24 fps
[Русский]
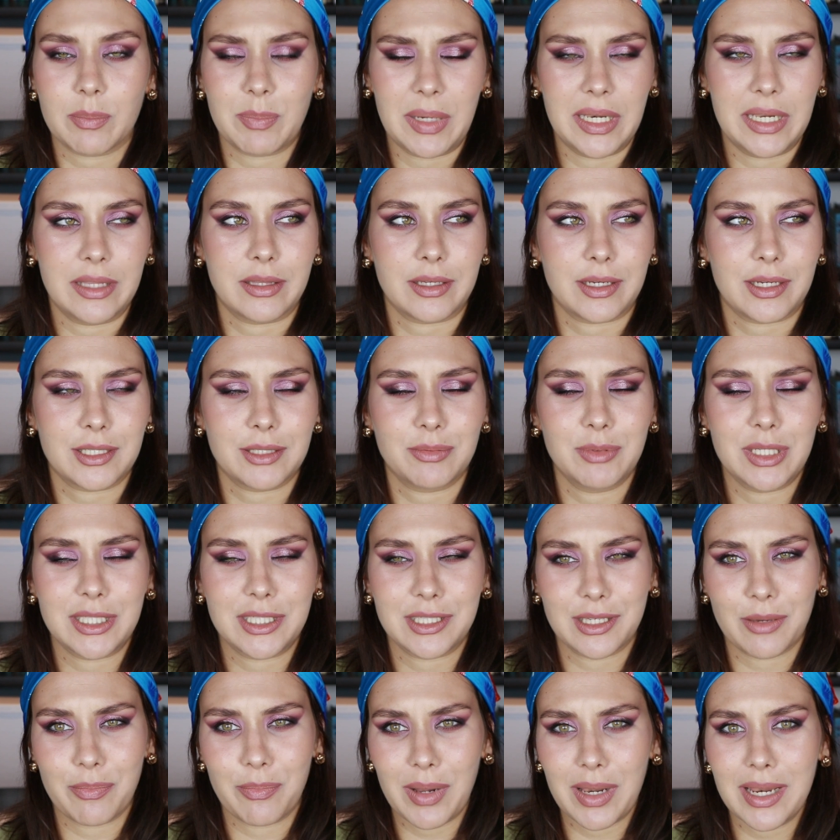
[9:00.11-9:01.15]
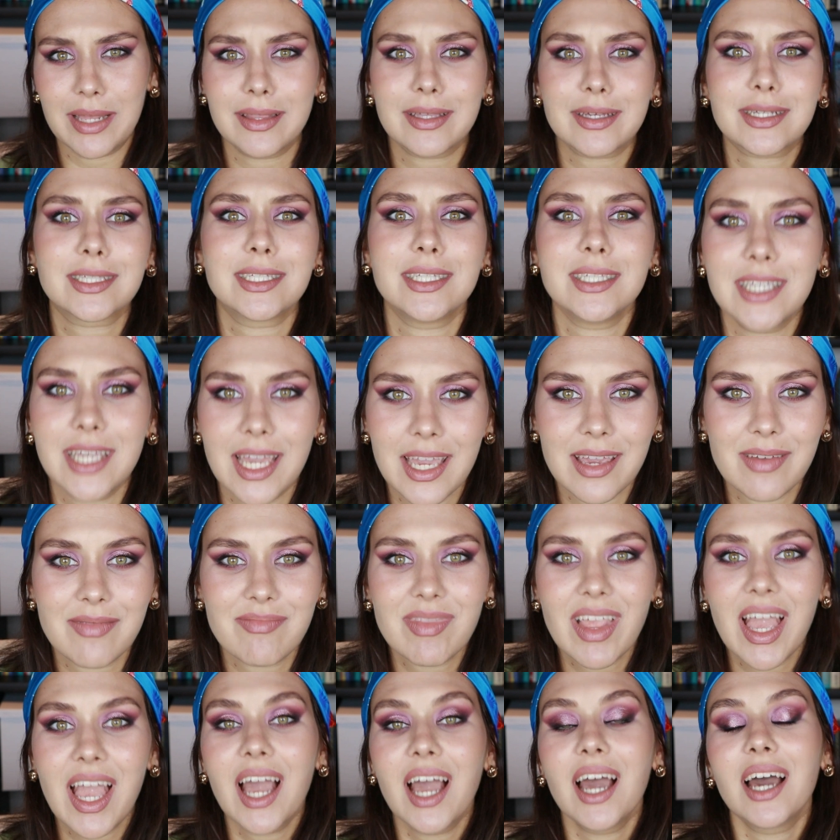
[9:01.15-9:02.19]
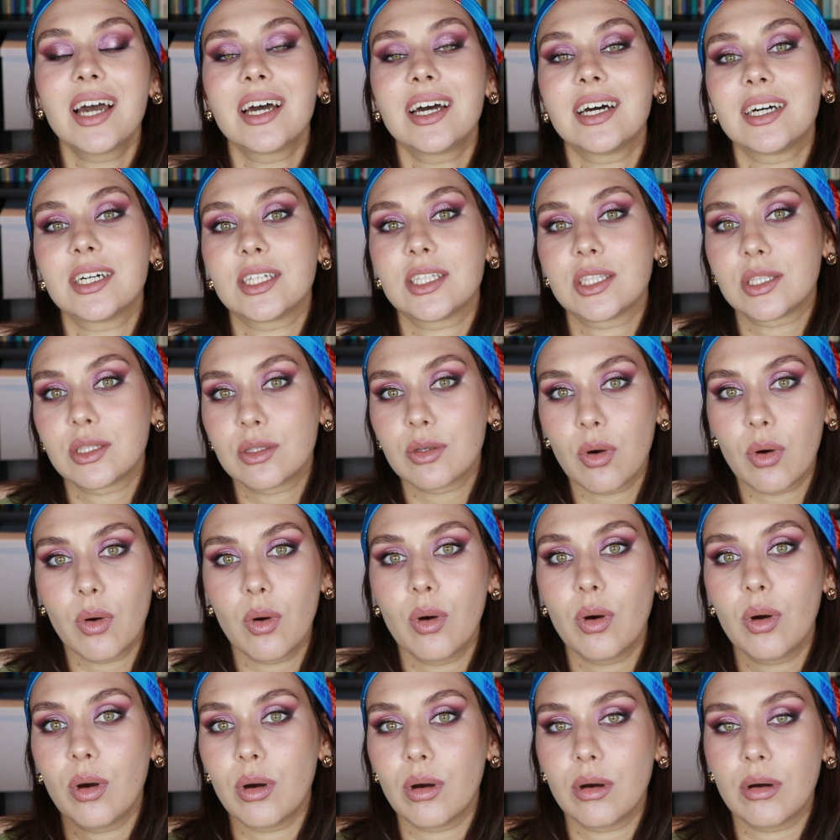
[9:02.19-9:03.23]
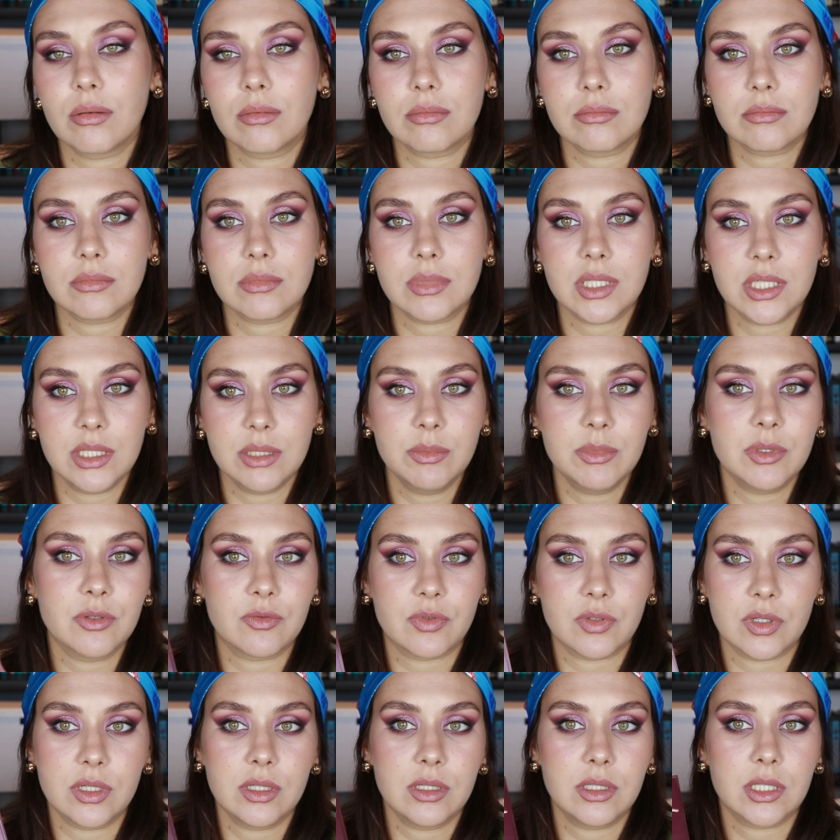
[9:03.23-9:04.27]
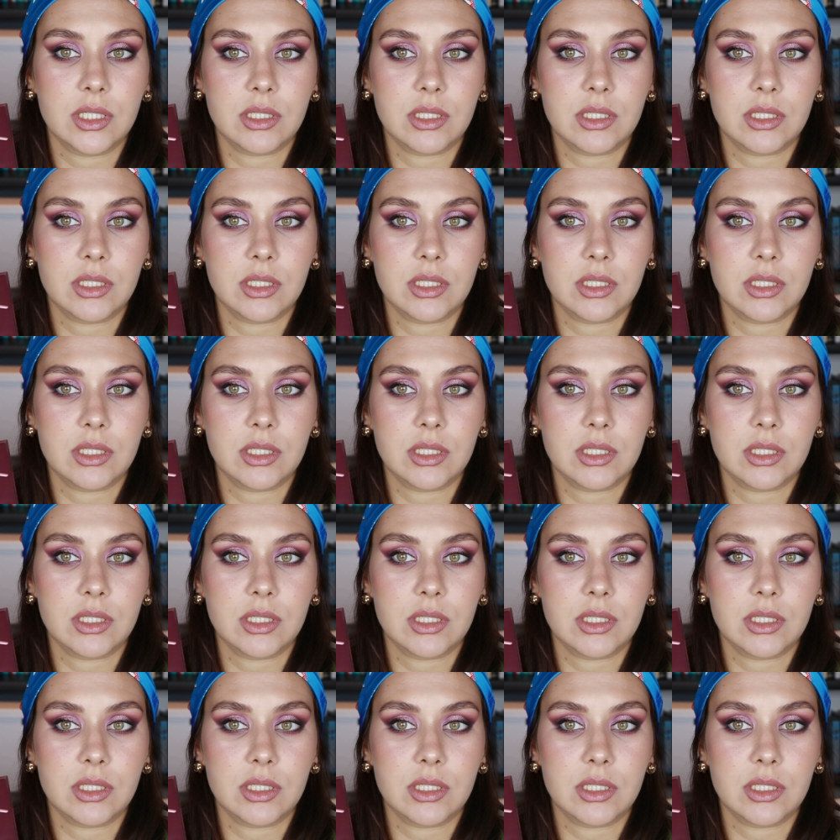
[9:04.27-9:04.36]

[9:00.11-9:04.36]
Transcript: палета косметики, палета теней, э, то ими вы